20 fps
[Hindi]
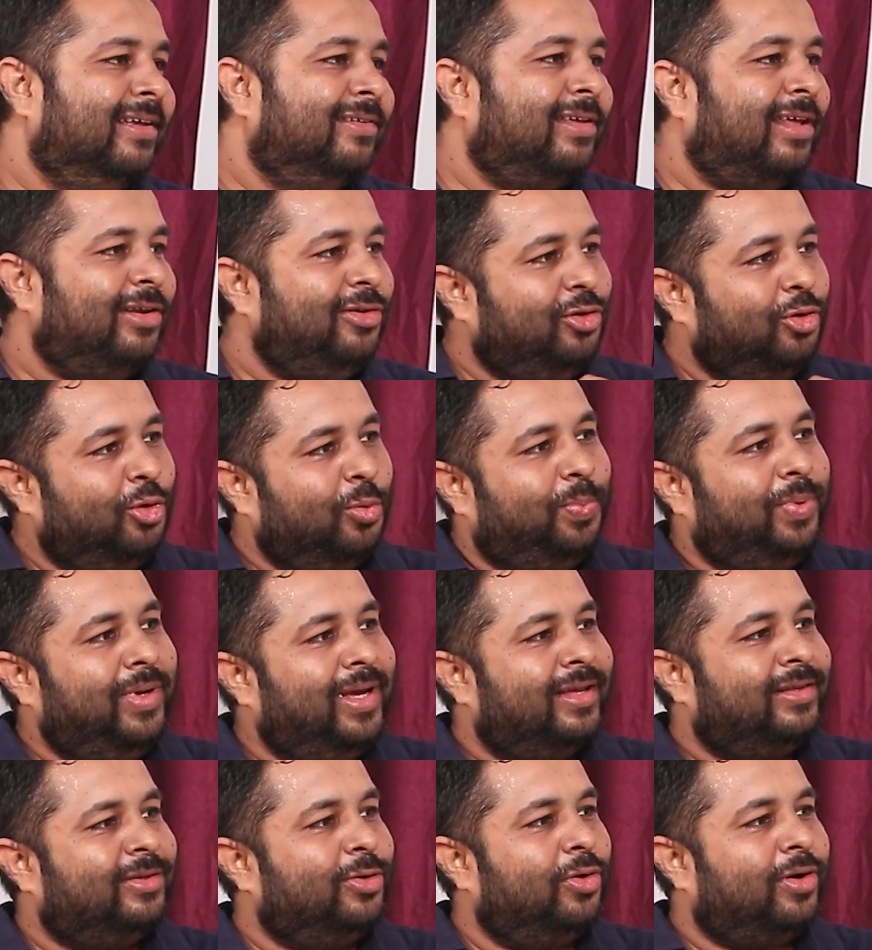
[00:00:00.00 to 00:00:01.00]
सर
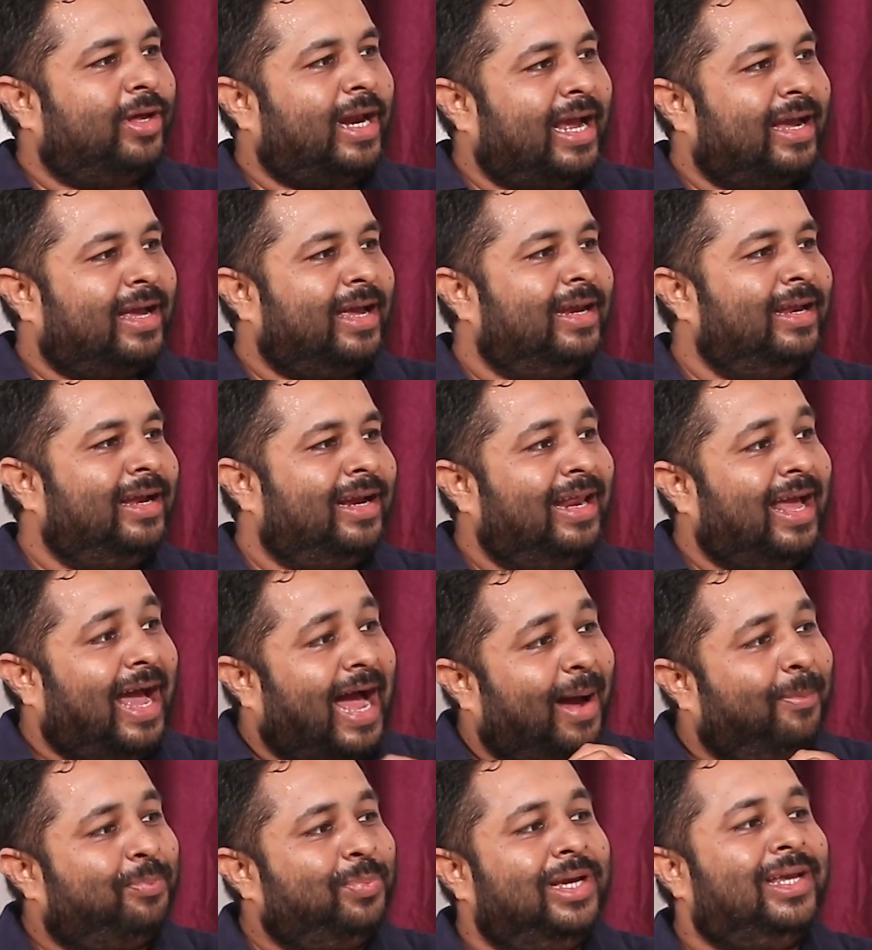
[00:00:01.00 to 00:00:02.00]
यूपीएससी को क्रैक करने के लिए
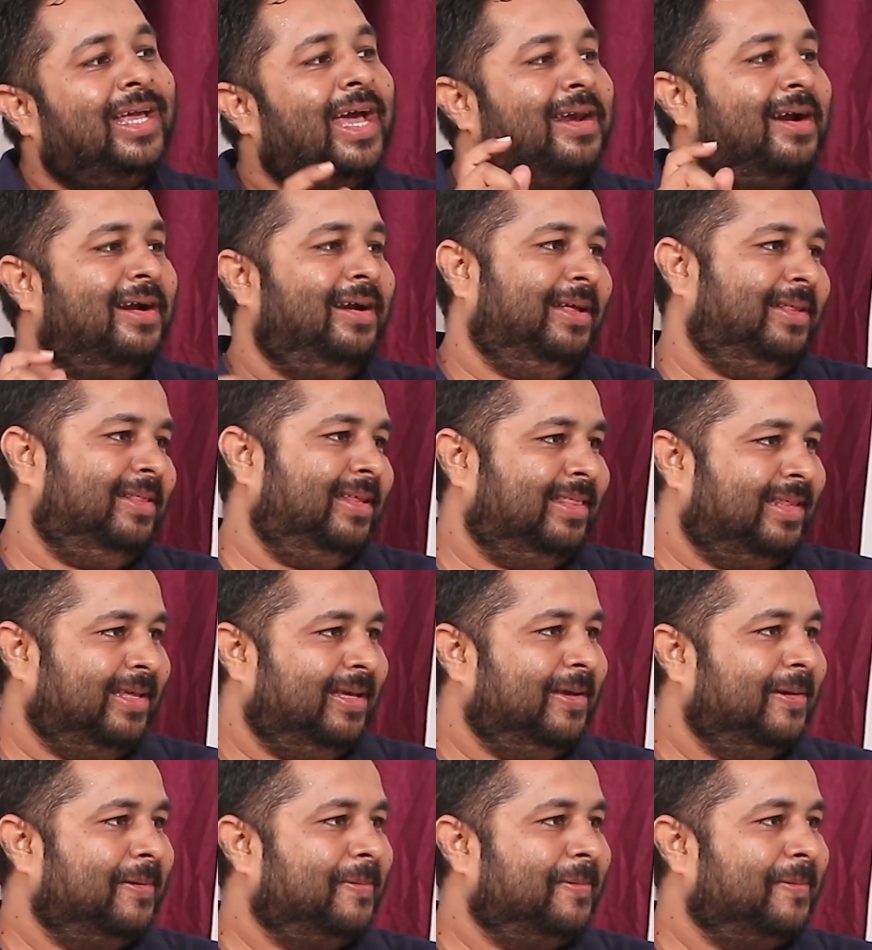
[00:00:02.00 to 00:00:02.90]
आपकी क्या रणनीति थी